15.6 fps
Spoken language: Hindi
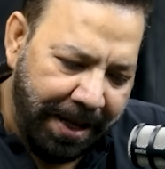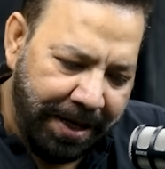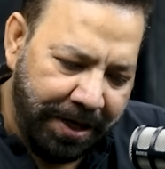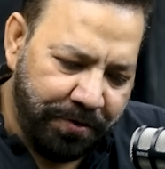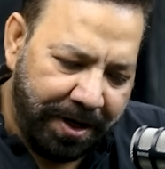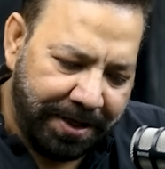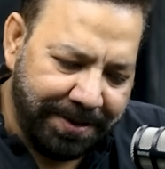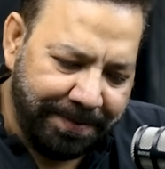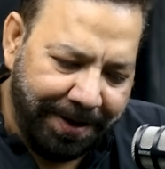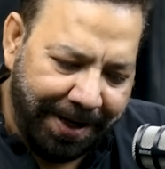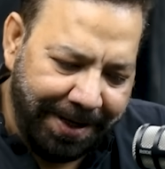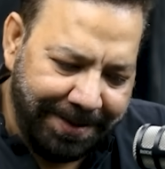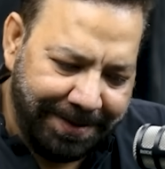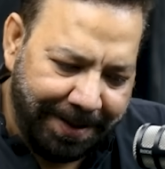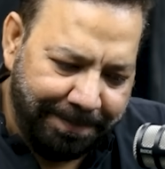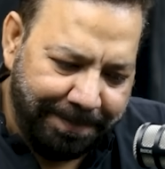ये जो आज़म
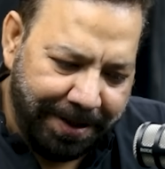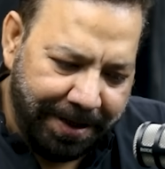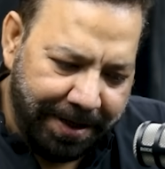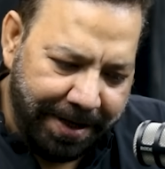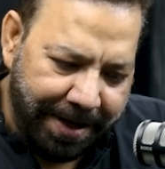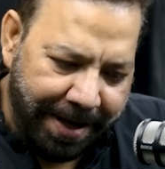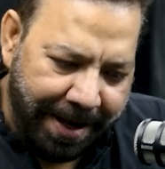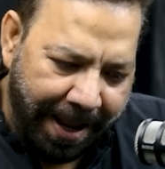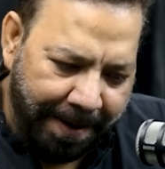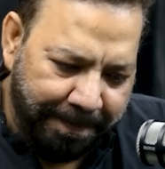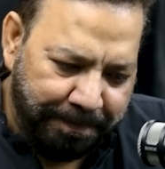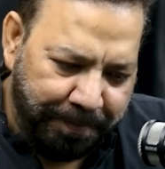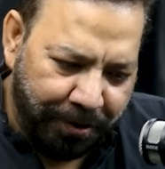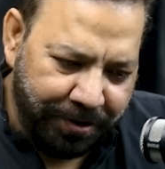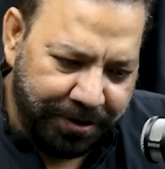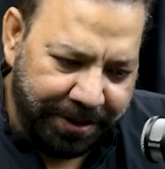खान साहब नैब
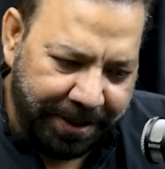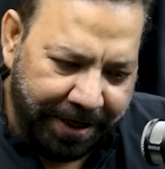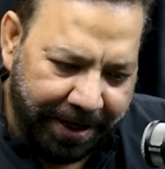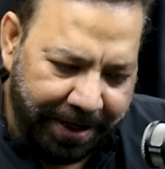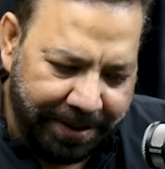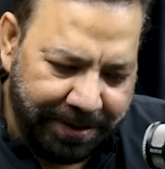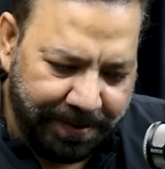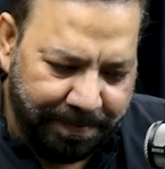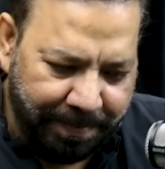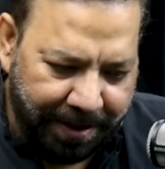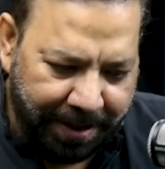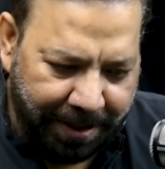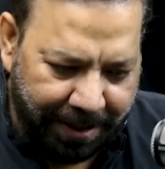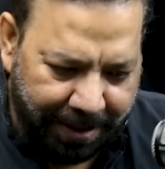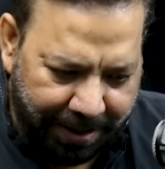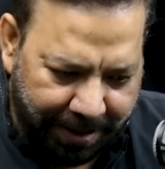पहुंचे हैं
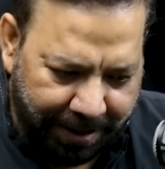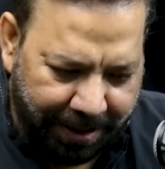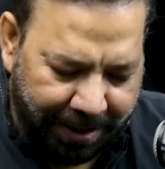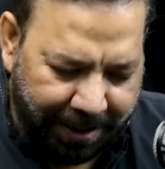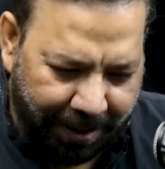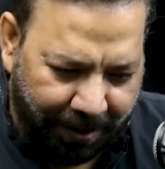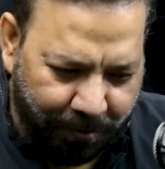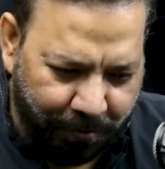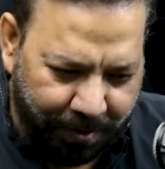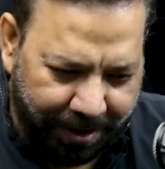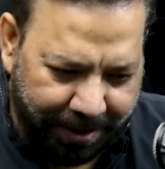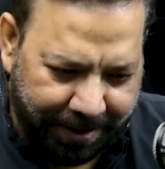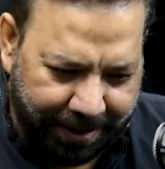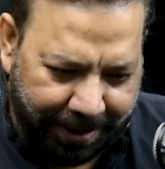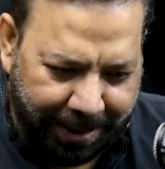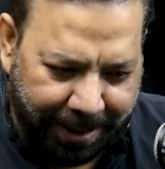इसमें क्या हुआ
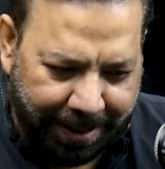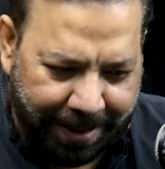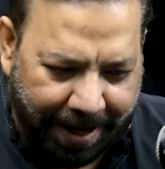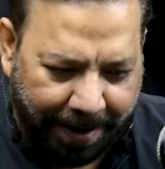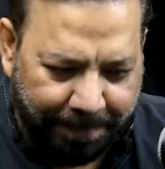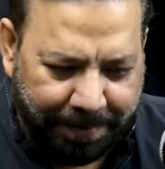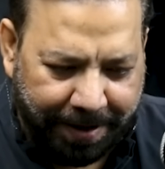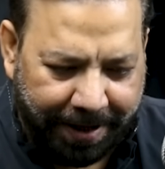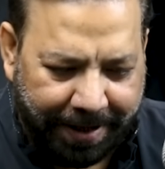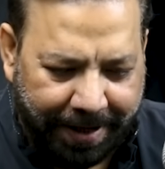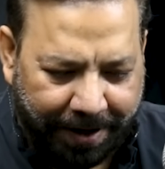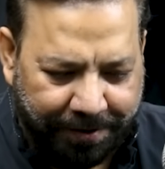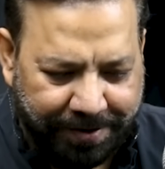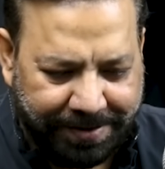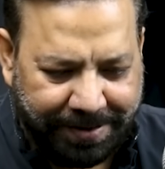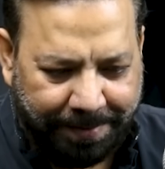है देखिए नैब का एक
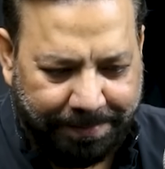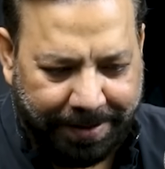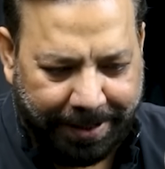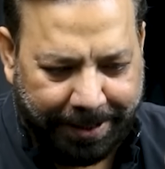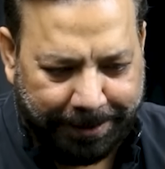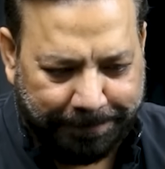लेटर सामने आया